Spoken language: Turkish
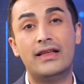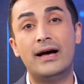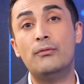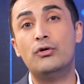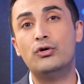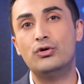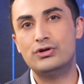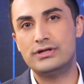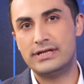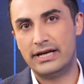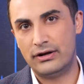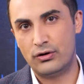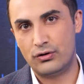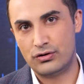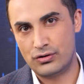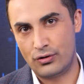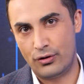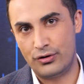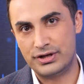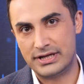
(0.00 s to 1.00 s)
Tam 13 sene
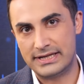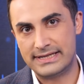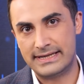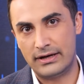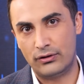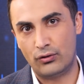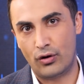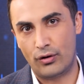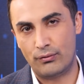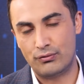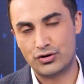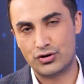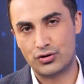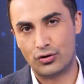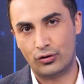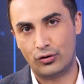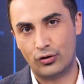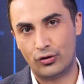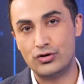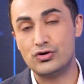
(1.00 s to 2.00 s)
öncesine dönmüş
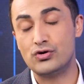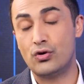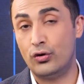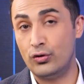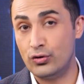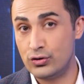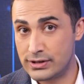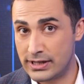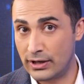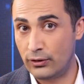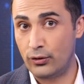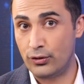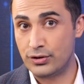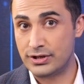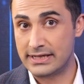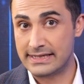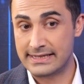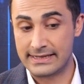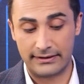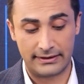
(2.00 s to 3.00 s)
oluyoruz. 13 sene
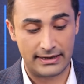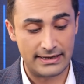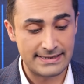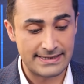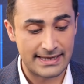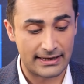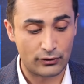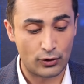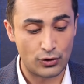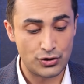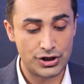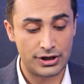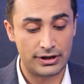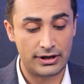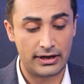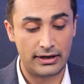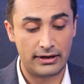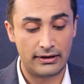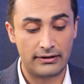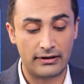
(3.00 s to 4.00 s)
öncesinde
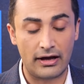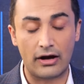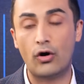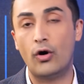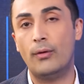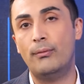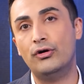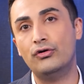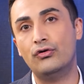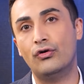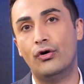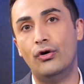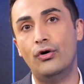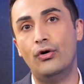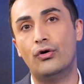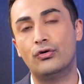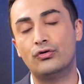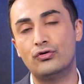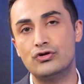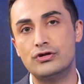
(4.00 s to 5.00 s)
Satoshi Nakamoto
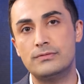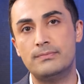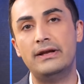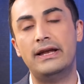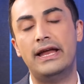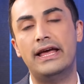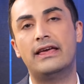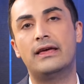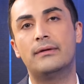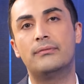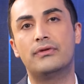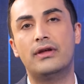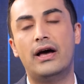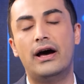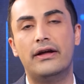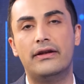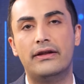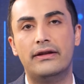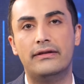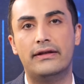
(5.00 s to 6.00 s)
31 Ekim
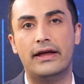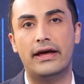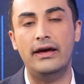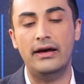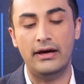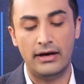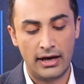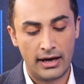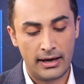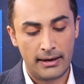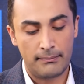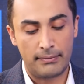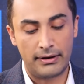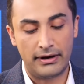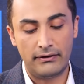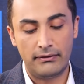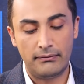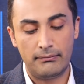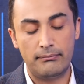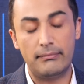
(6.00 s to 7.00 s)
tarihinde
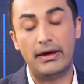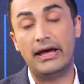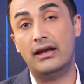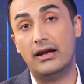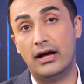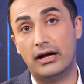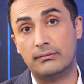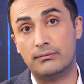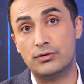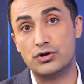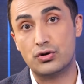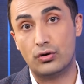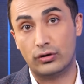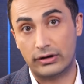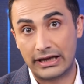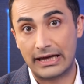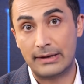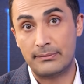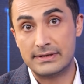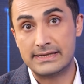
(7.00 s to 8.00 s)
bir mail atmış oldu
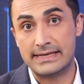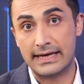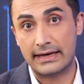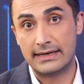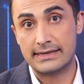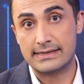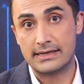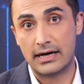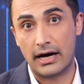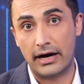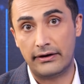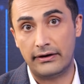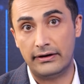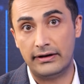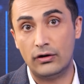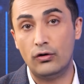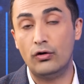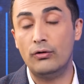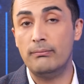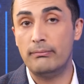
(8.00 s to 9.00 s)
2008
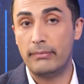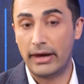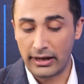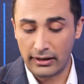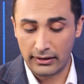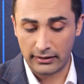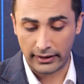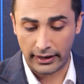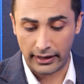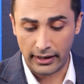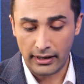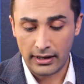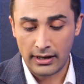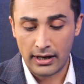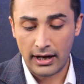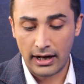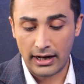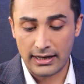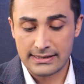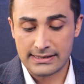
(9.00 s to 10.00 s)
tarihinde. O mailde
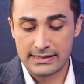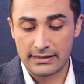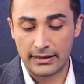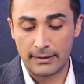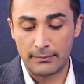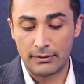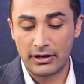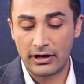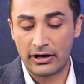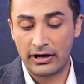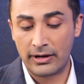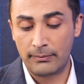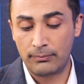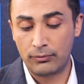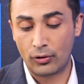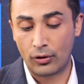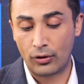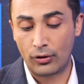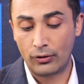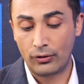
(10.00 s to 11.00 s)
aslında bir
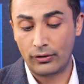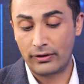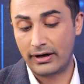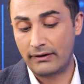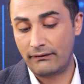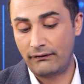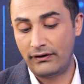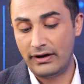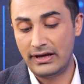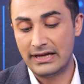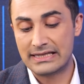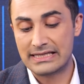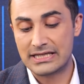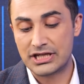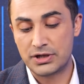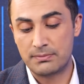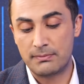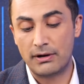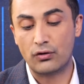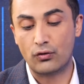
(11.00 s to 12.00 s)
kriptografi
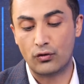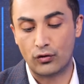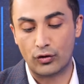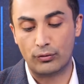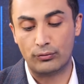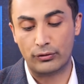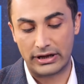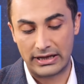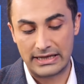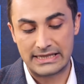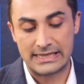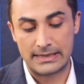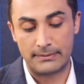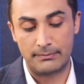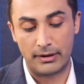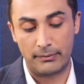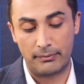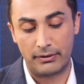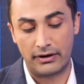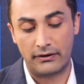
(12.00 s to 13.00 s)
yazışma grubu
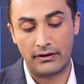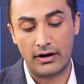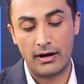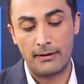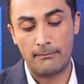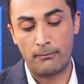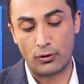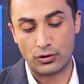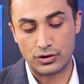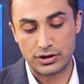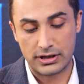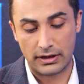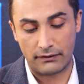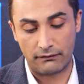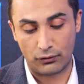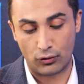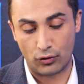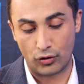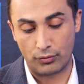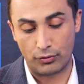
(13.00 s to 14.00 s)
isimli bir posta
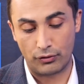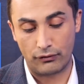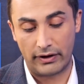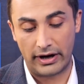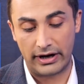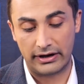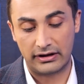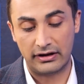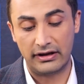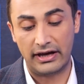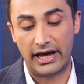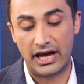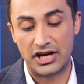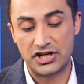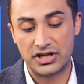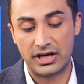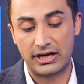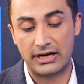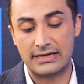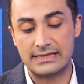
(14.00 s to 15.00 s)
grubu vardı.
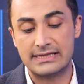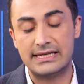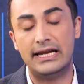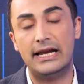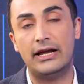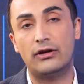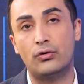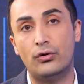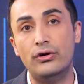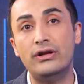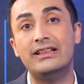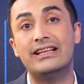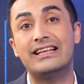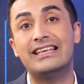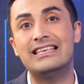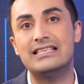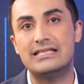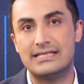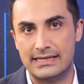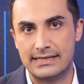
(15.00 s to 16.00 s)
Eşler arası elektronik
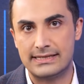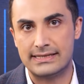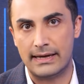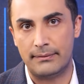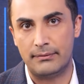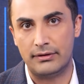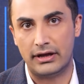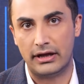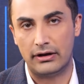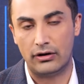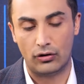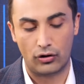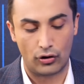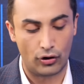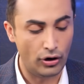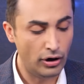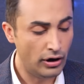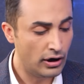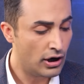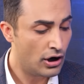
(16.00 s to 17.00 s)
nakit sistemi
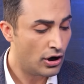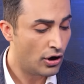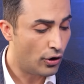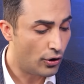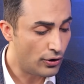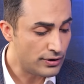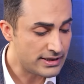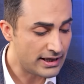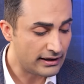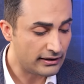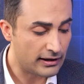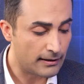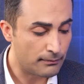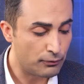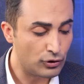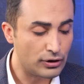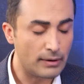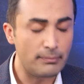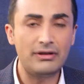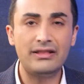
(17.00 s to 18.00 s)
deniliyor. Özetle
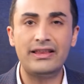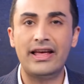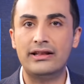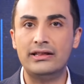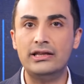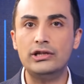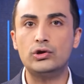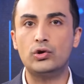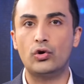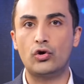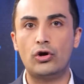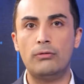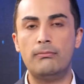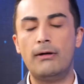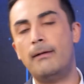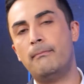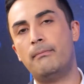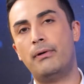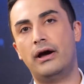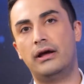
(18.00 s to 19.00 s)
burada bir teknik
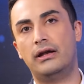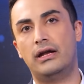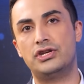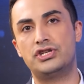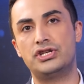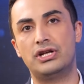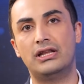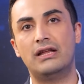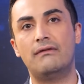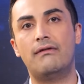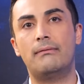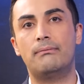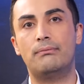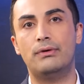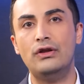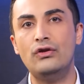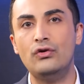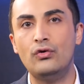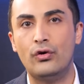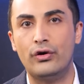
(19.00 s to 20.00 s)
doküman paylaşıldı ve
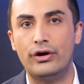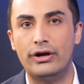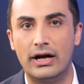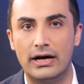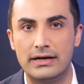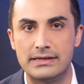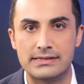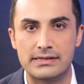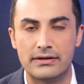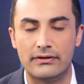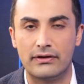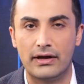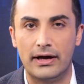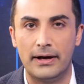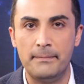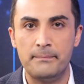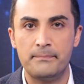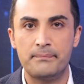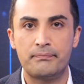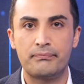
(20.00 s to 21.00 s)
Bitcoin
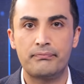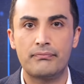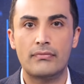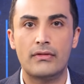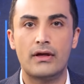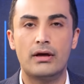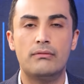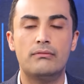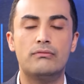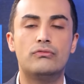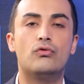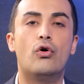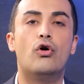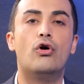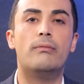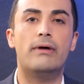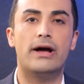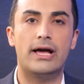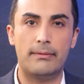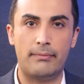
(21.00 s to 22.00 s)
aslında
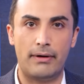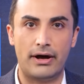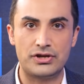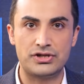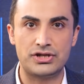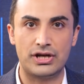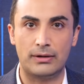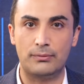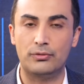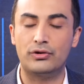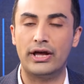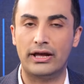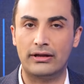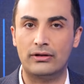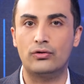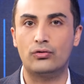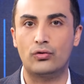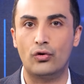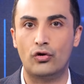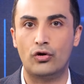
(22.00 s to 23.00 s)
doğmaya başladı bu
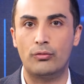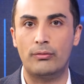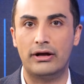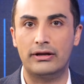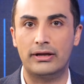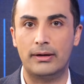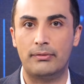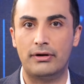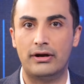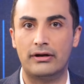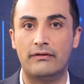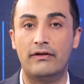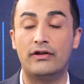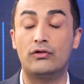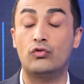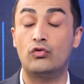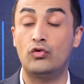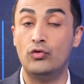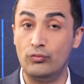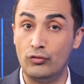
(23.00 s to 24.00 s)
teknik dokümanla birlikte ve
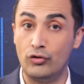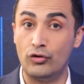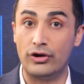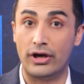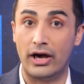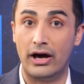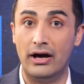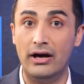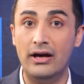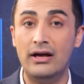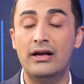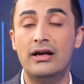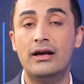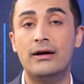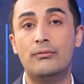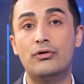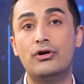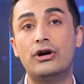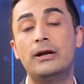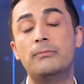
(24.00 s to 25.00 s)
tüm dünya
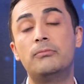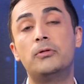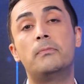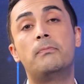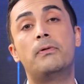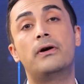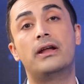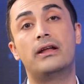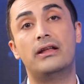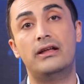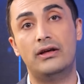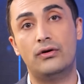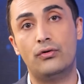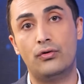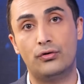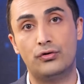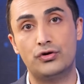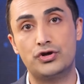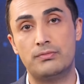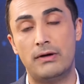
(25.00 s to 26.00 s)
bu kripto parayı
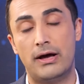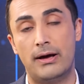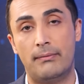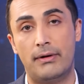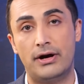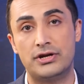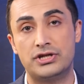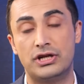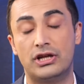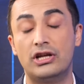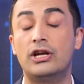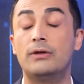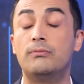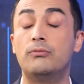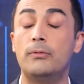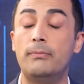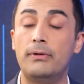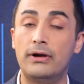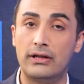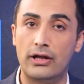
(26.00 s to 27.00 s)
konuşmaya başladı.
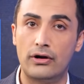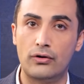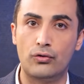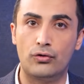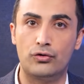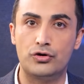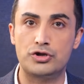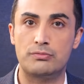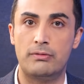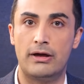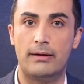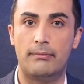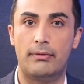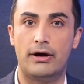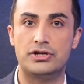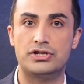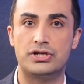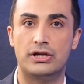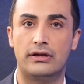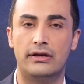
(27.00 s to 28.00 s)
Kripto paraları konuşmaya
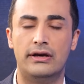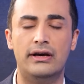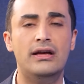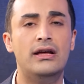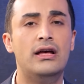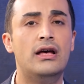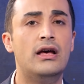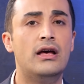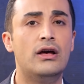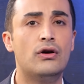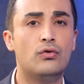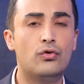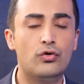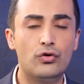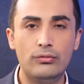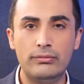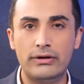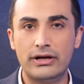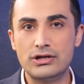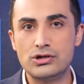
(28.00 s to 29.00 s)
başladı.
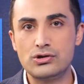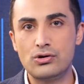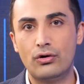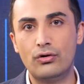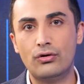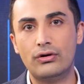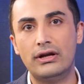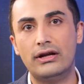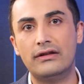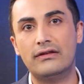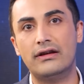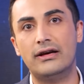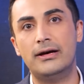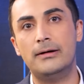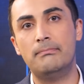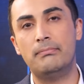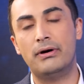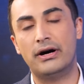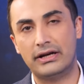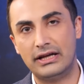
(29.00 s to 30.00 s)
Kurumları
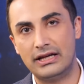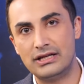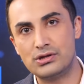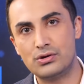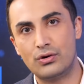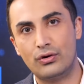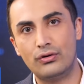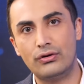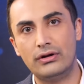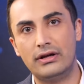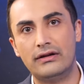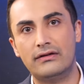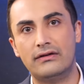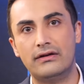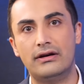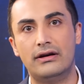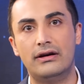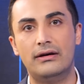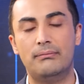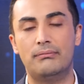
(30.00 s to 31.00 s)
sorguladı, parayı
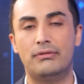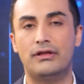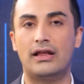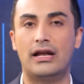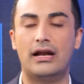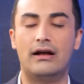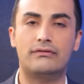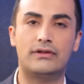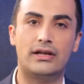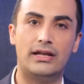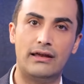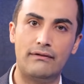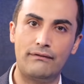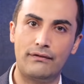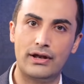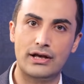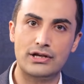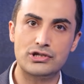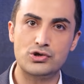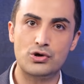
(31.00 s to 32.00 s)
sorguladı. Bir taraftan
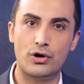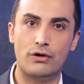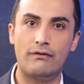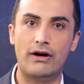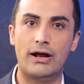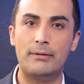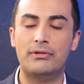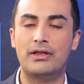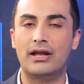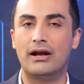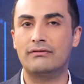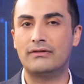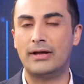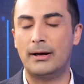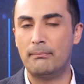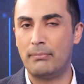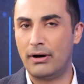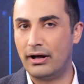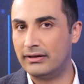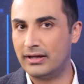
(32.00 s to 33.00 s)
enflasyon var, bir
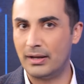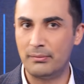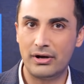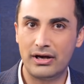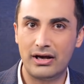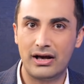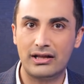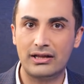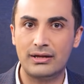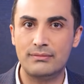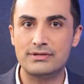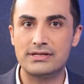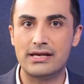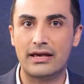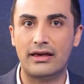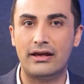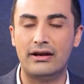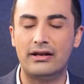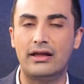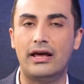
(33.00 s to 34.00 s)
taraftan pandemi hayatımıza
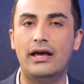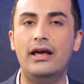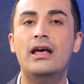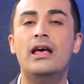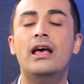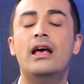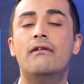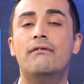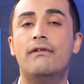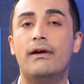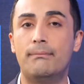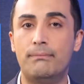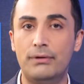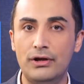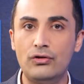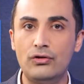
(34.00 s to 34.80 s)
girdi ve